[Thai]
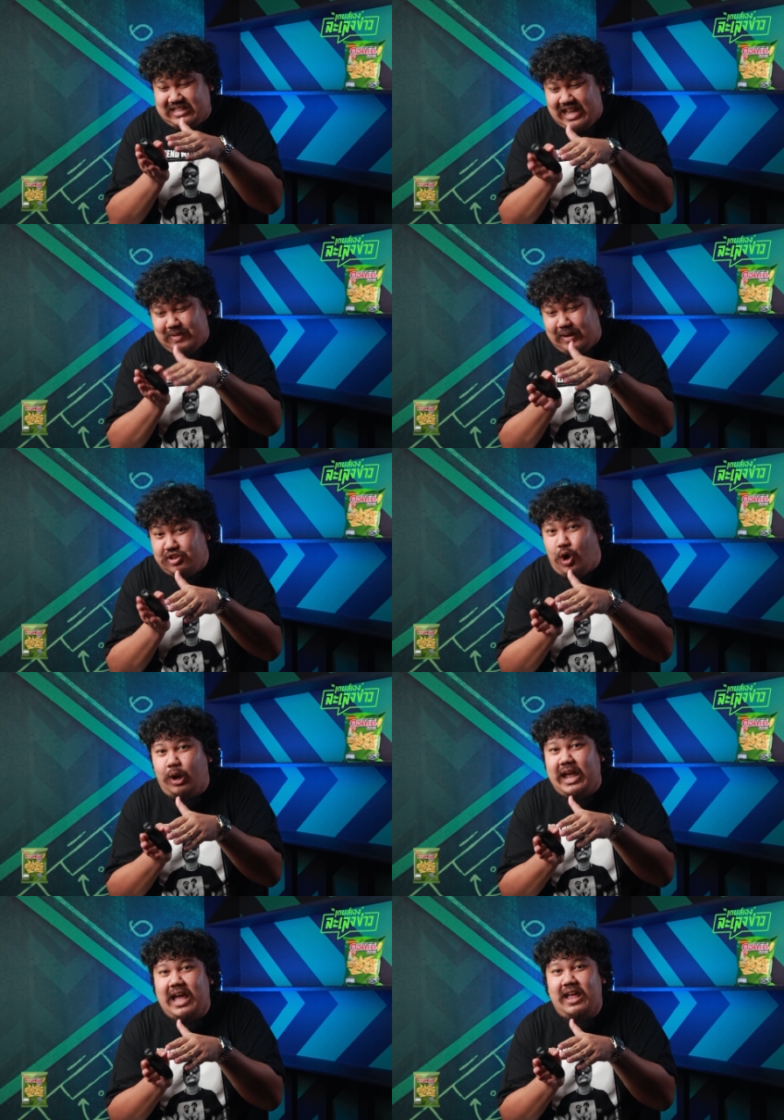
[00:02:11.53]
ทีมอันดับ
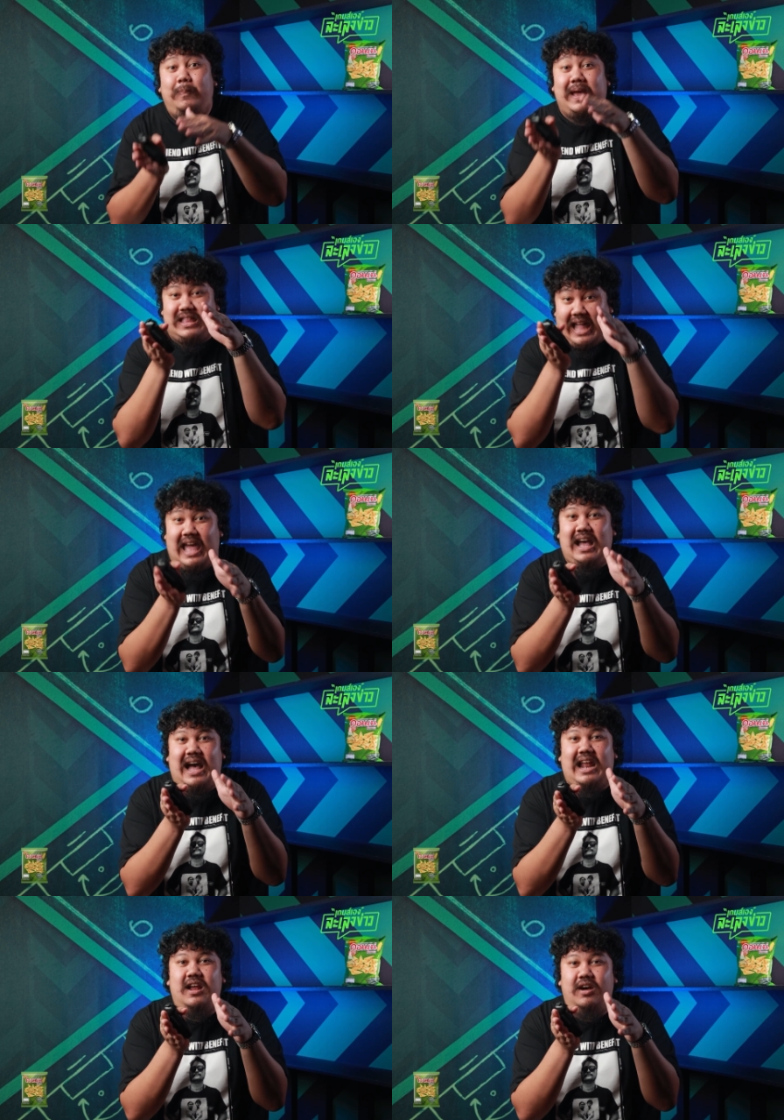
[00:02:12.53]
2เนี่ยต้องไปเตะ
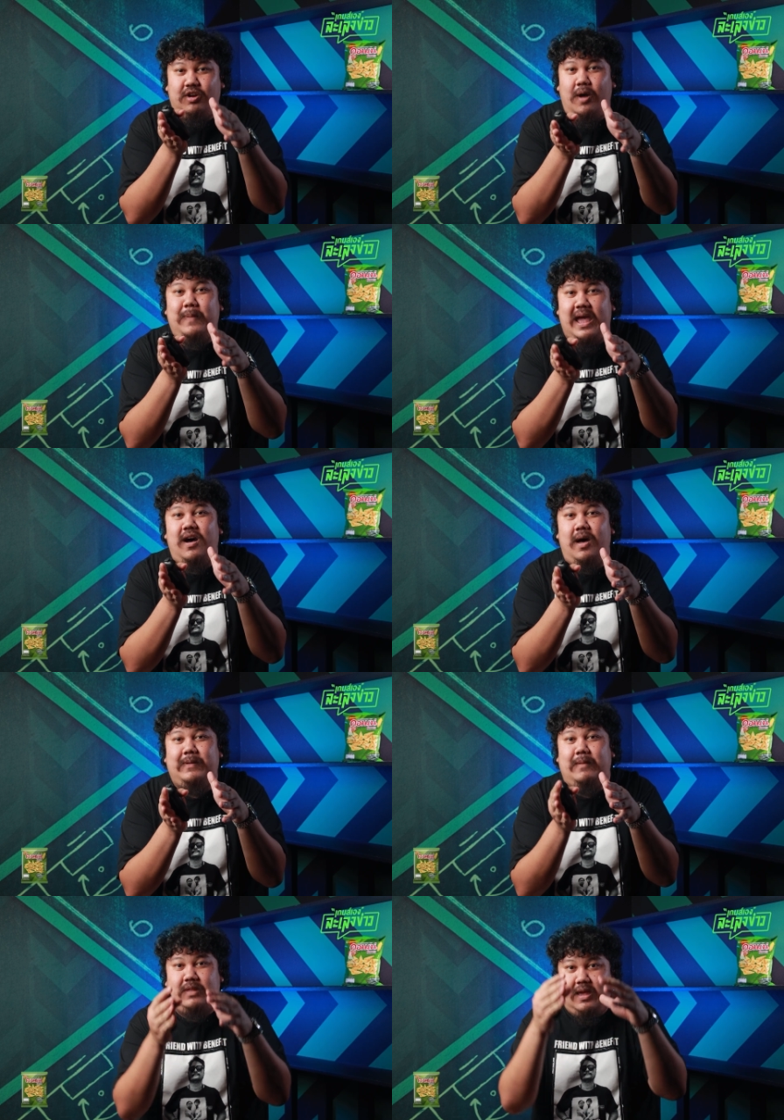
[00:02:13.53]
คัดรอบเพย์ออฟ
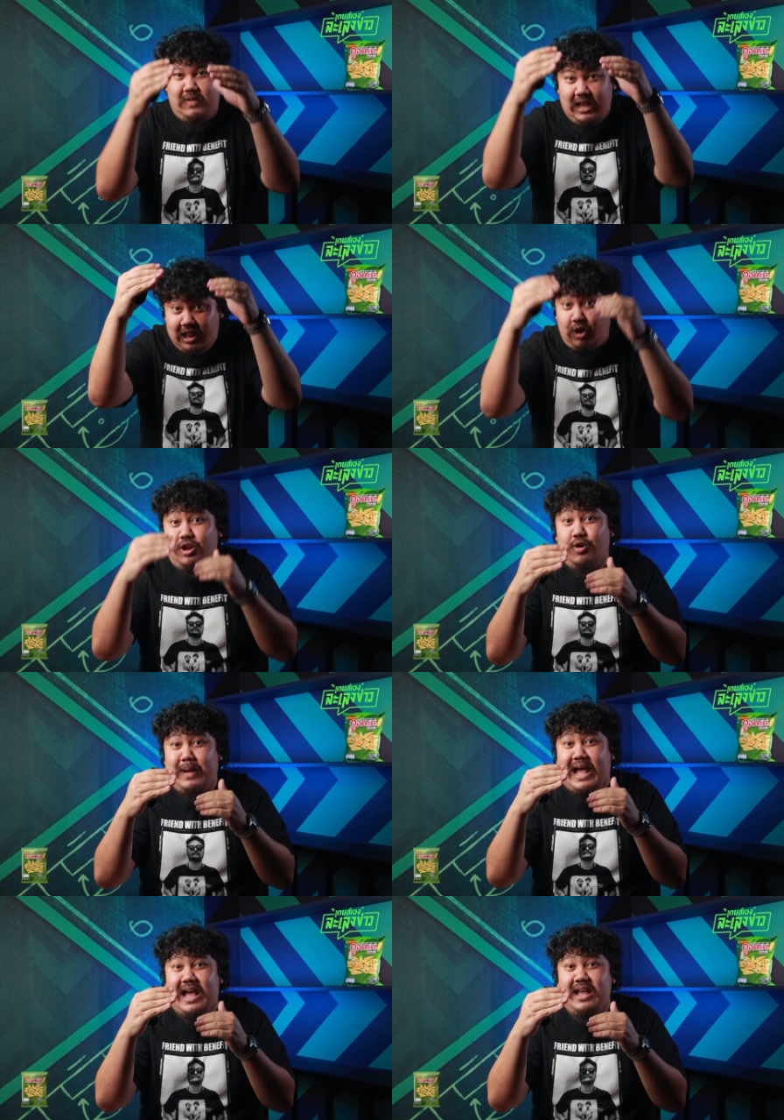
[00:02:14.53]
กับทีมที่หล่นลง
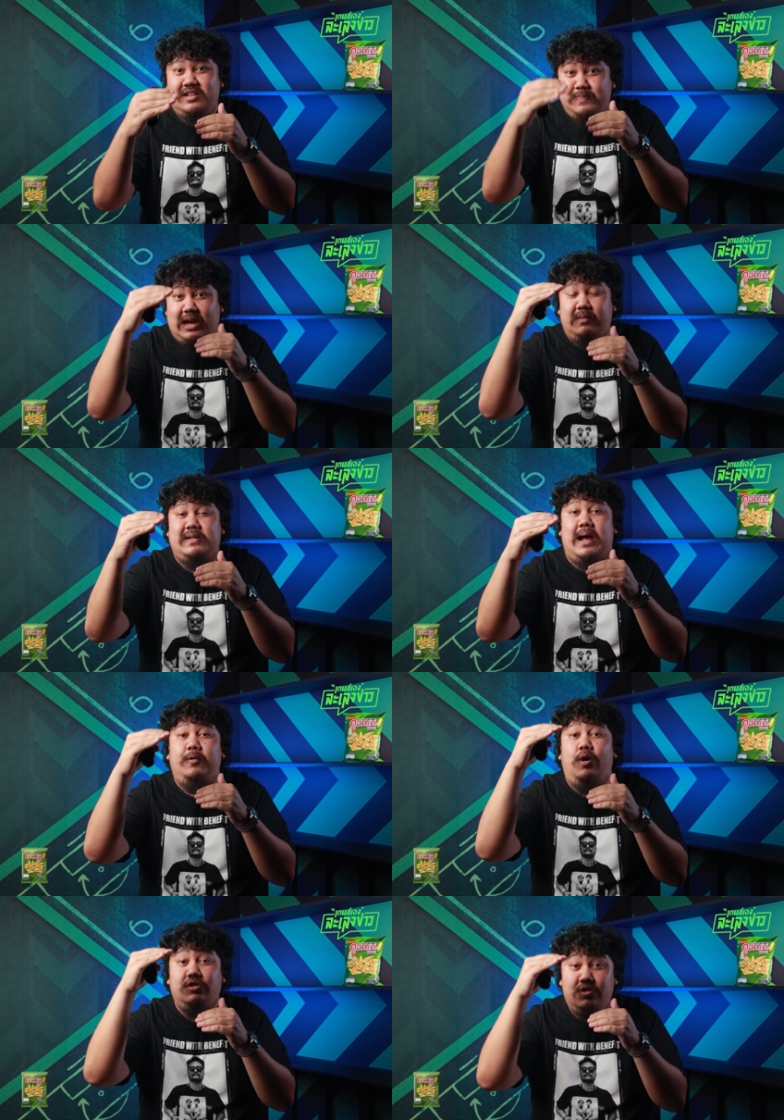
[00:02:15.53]
มา ซึ่งเป็นอันดับ
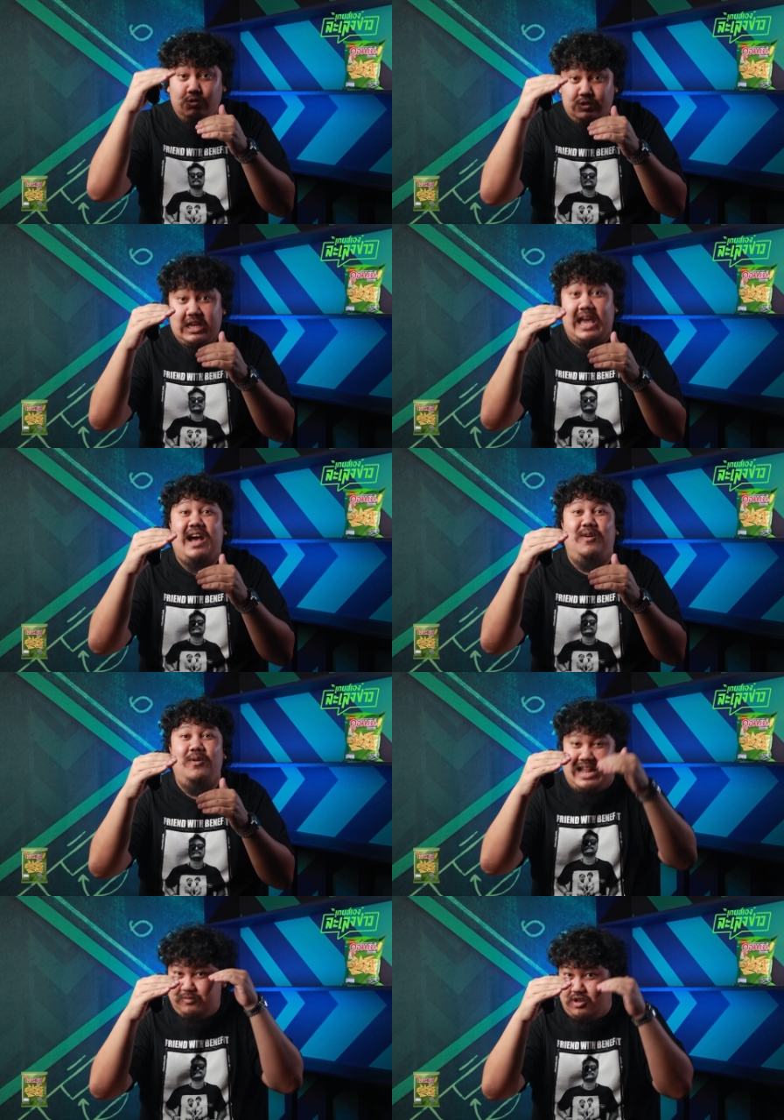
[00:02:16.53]
3 ของ UCL
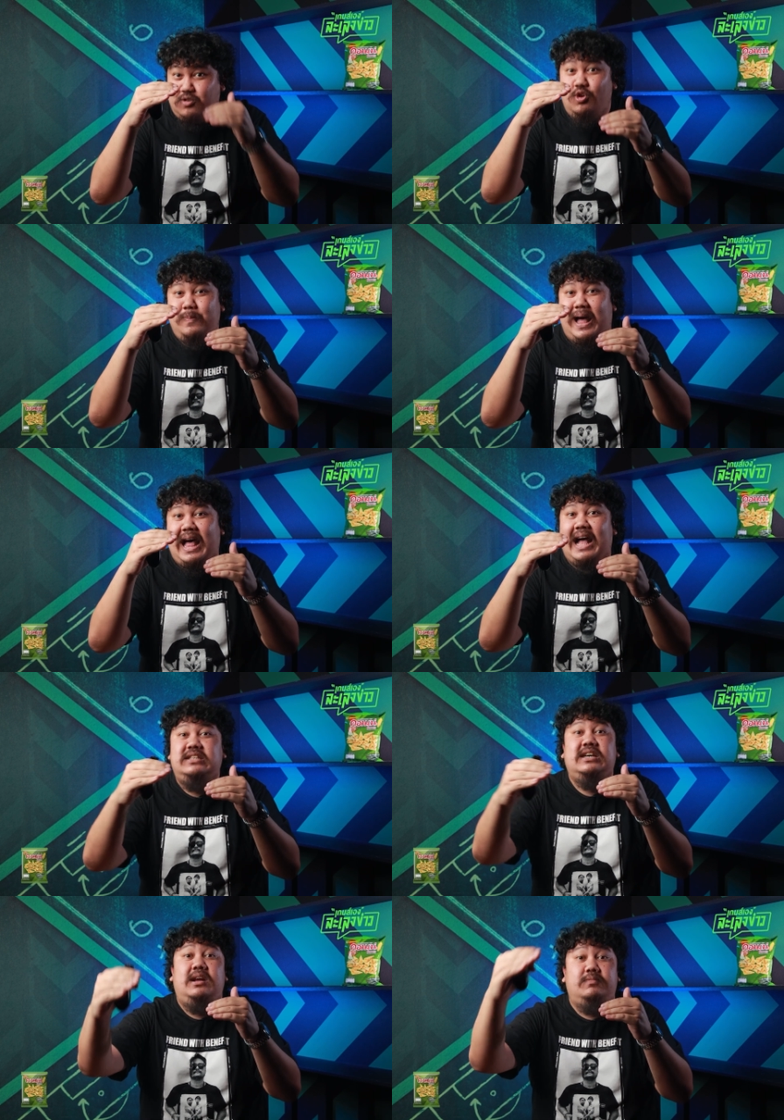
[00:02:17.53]
อันดับ2ยูโรป้า
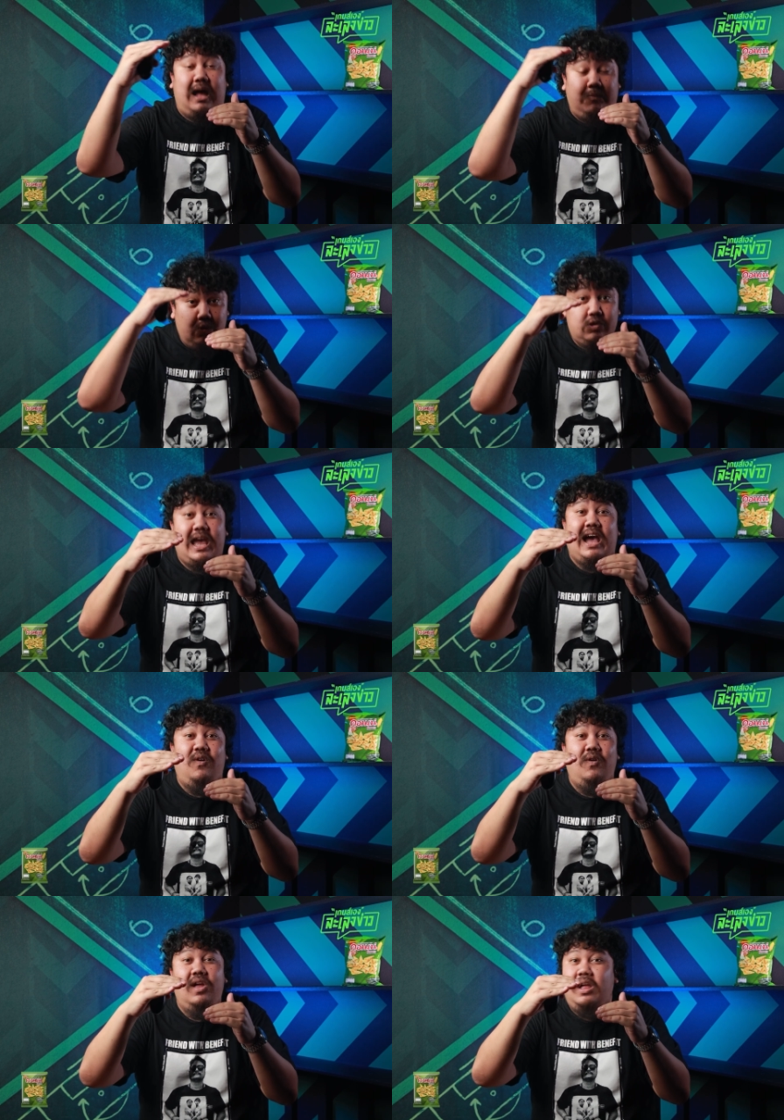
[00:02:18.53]
เจออันดับ 3 UCL
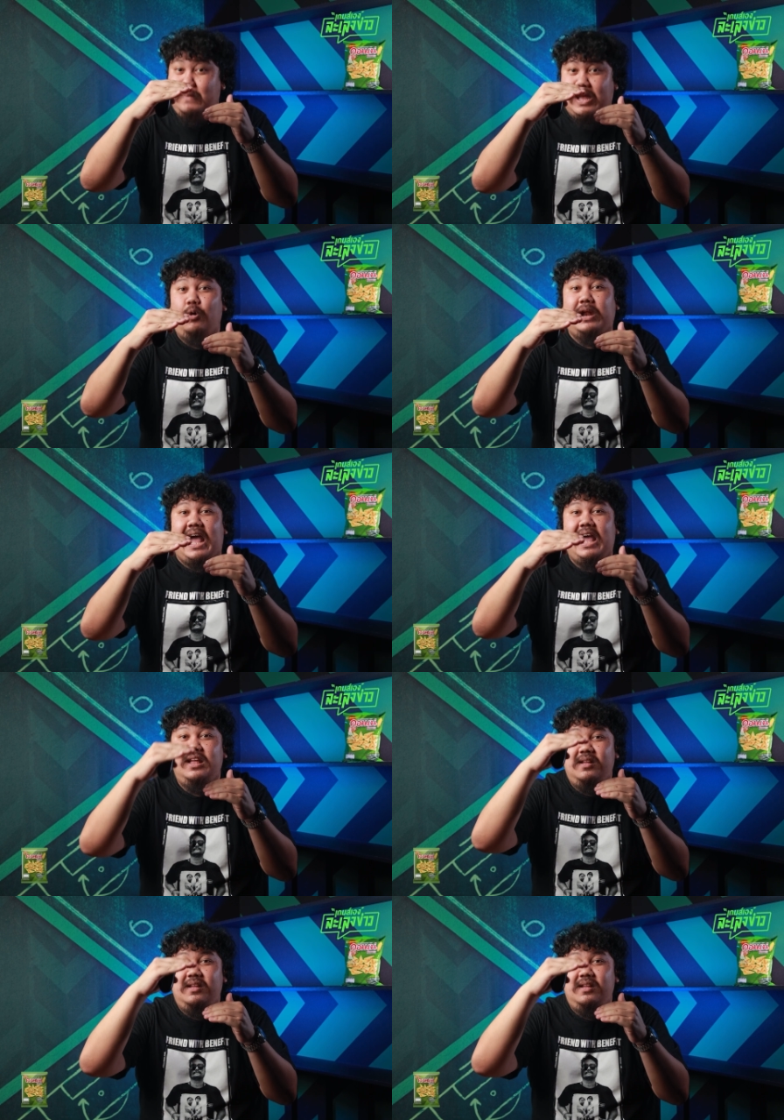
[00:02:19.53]
ไม่งงนะ